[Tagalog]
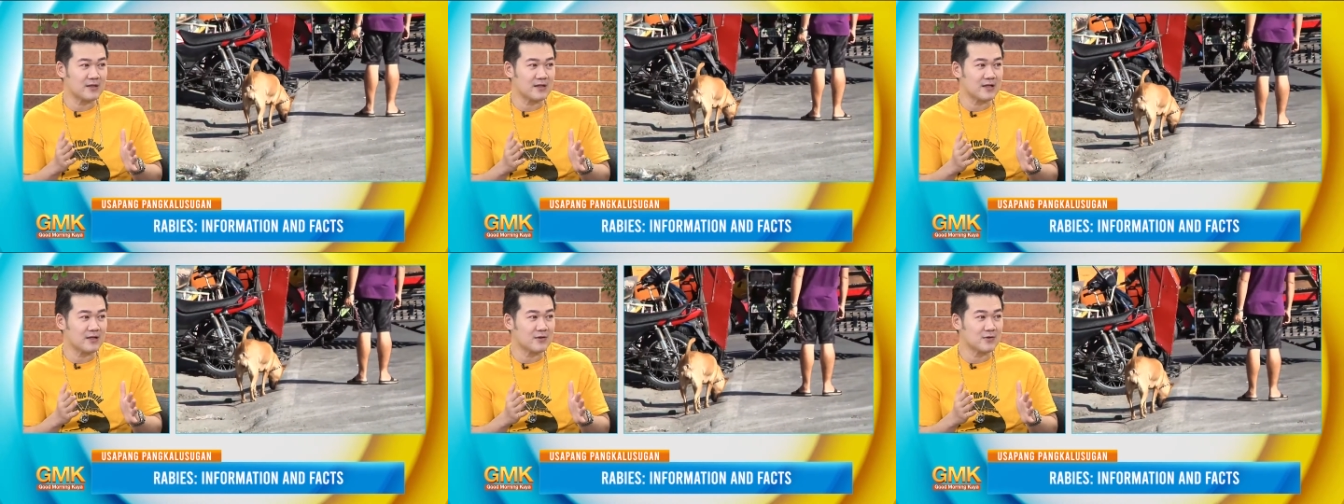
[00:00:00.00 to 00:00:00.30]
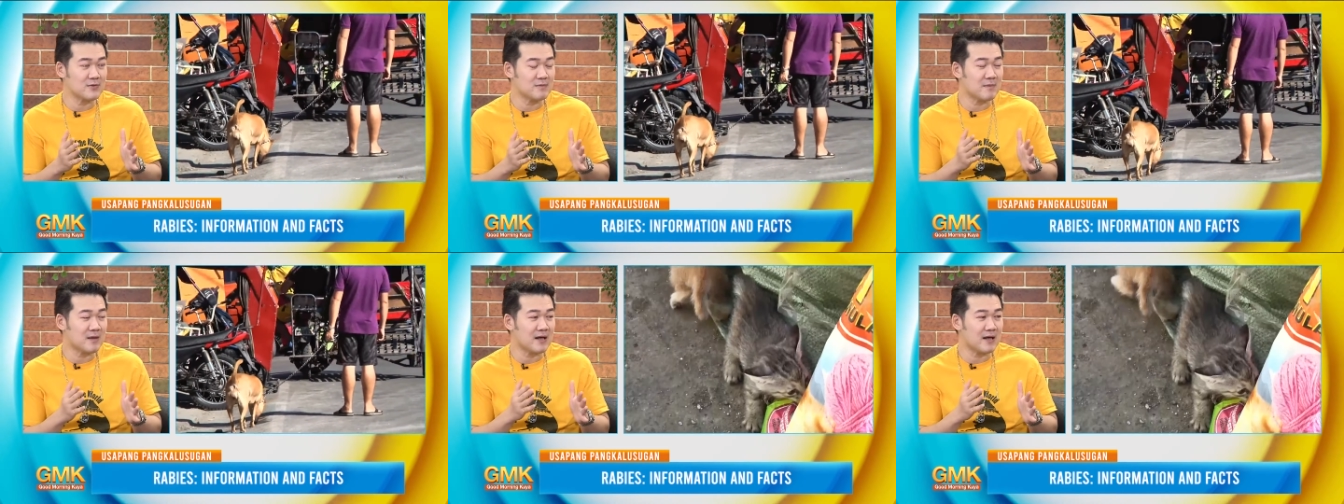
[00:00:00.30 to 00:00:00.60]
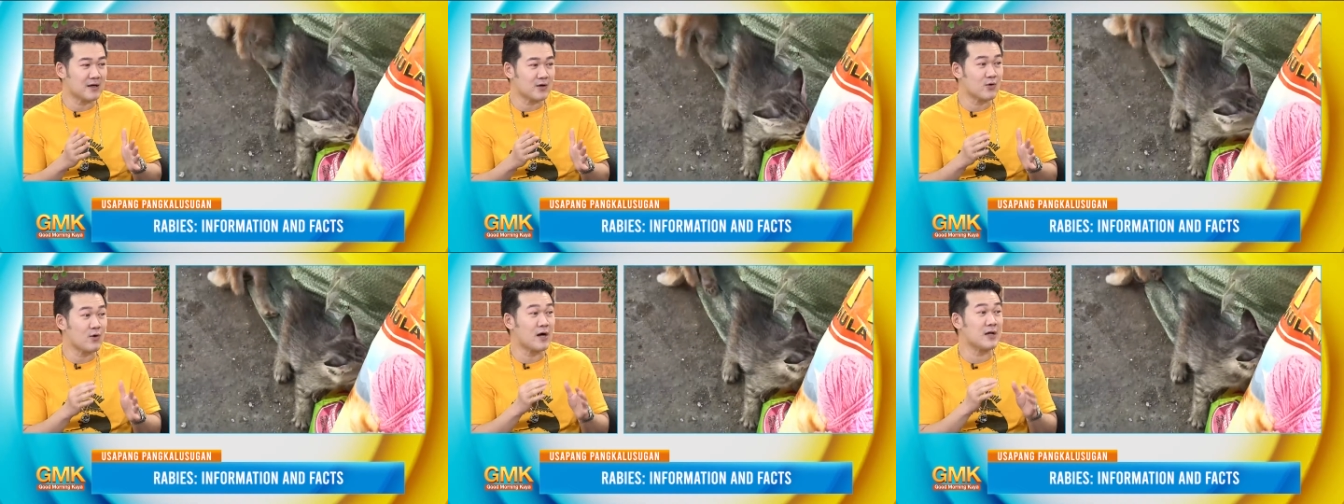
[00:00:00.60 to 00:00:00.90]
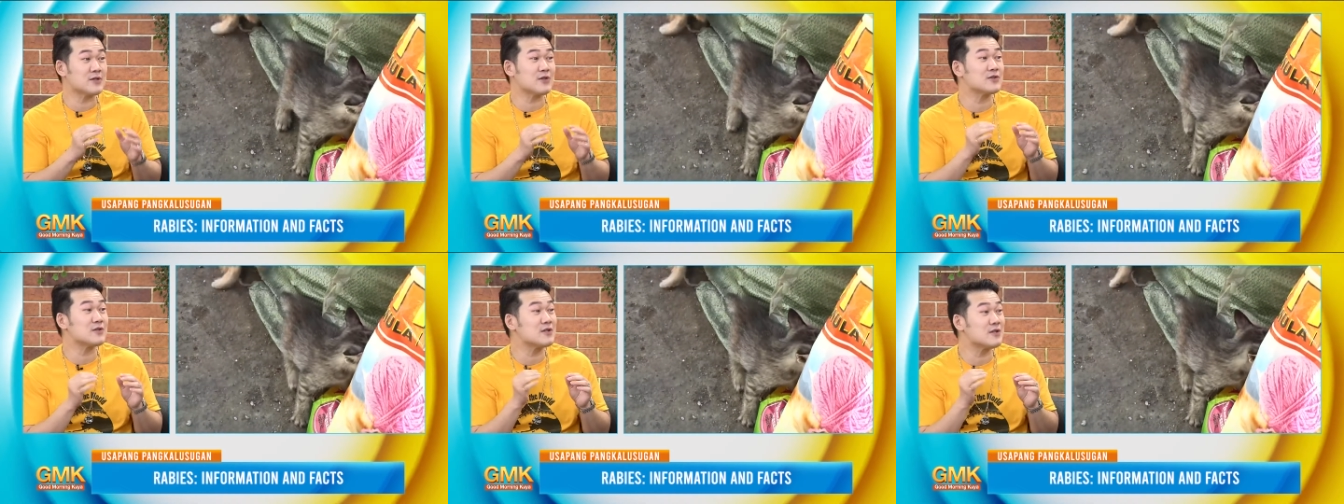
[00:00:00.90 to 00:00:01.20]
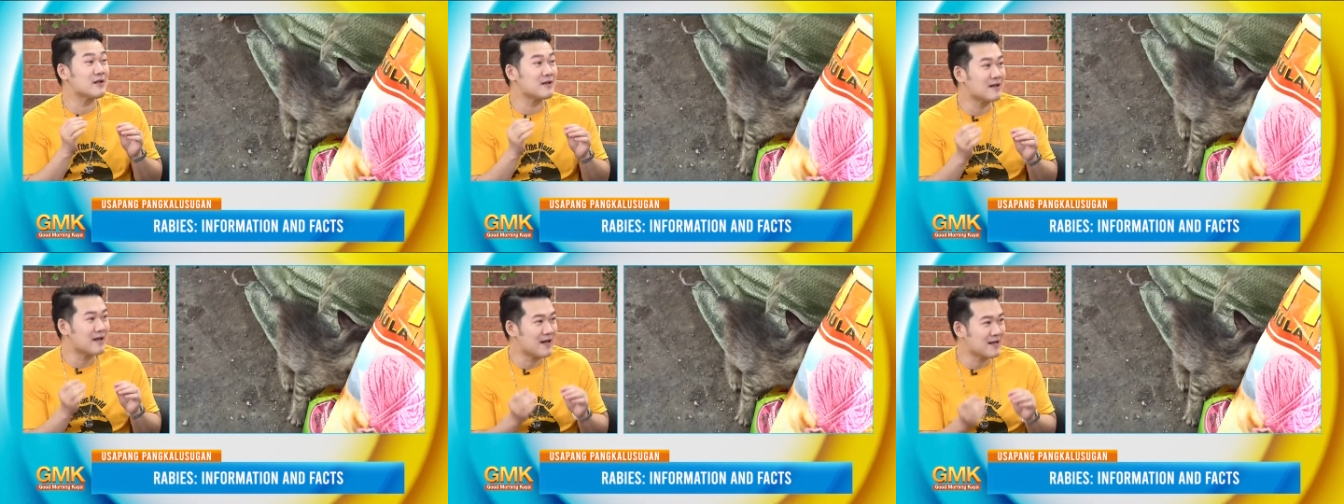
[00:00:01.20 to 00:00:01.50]
yung mga kung ano na lang
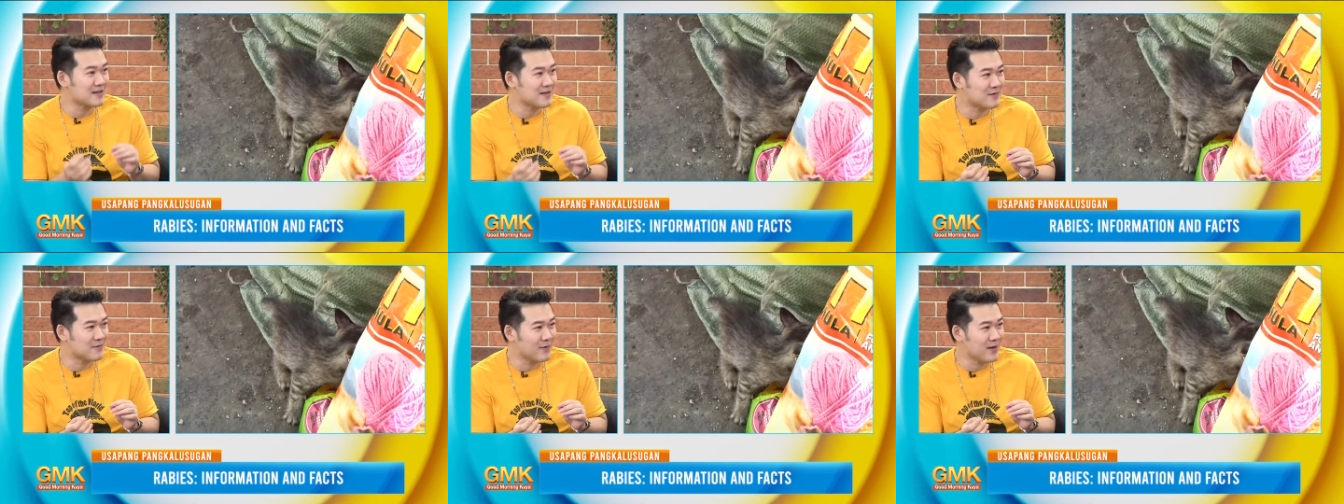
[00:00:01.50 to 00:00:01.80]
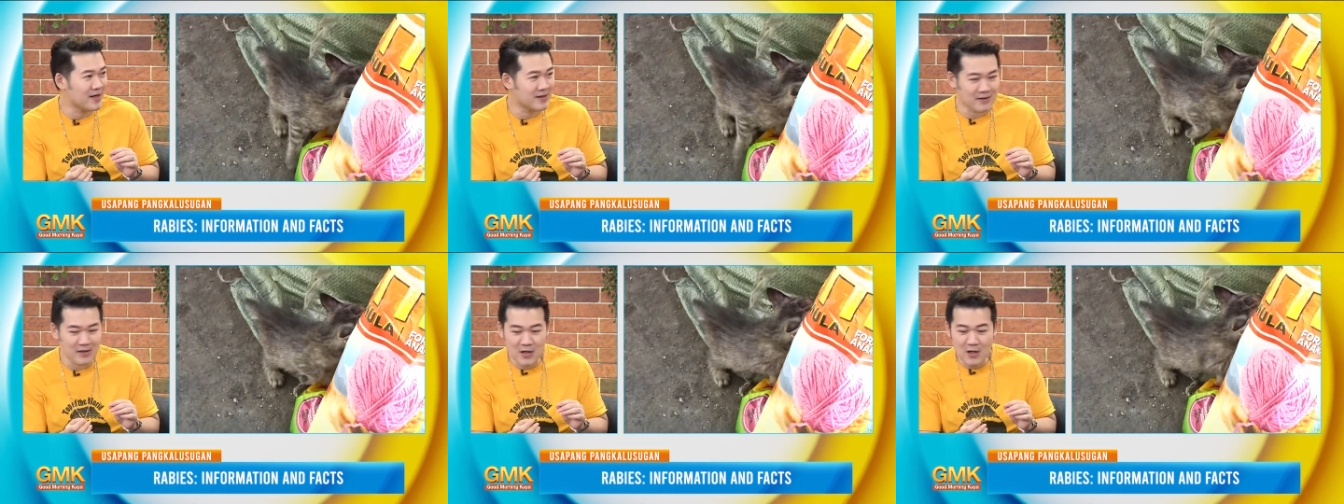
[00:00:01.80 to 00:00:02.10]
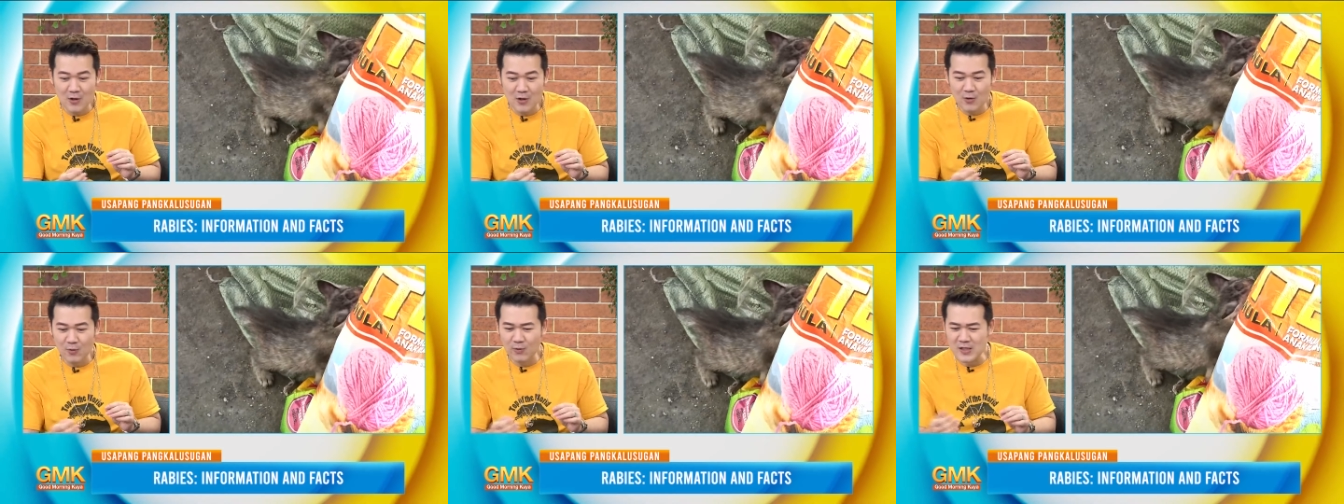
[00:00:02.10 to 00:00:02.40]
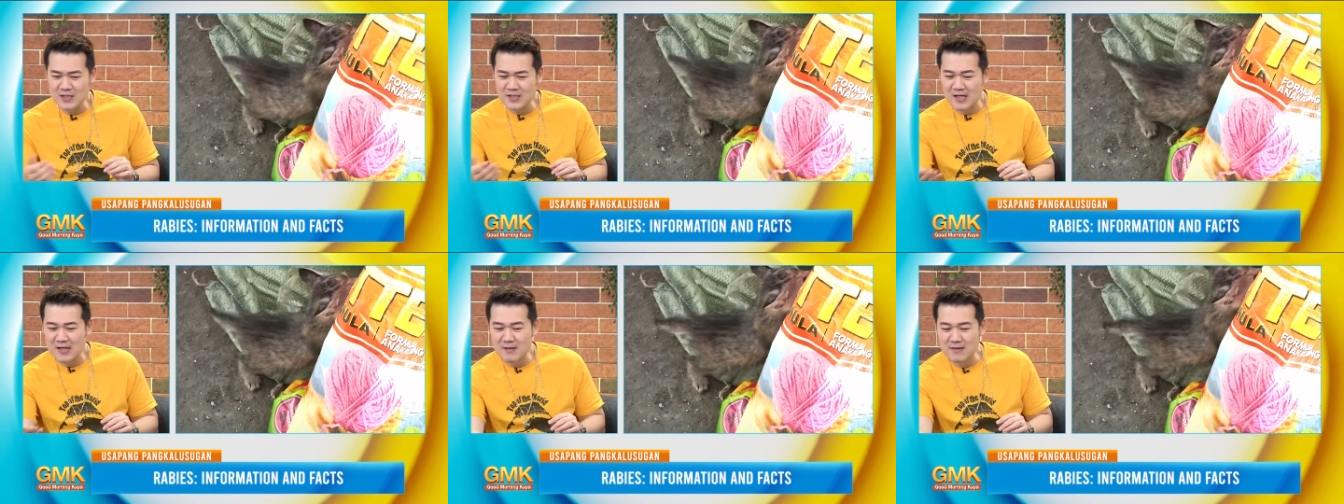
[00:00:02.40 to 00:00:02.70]
gagawin. Which I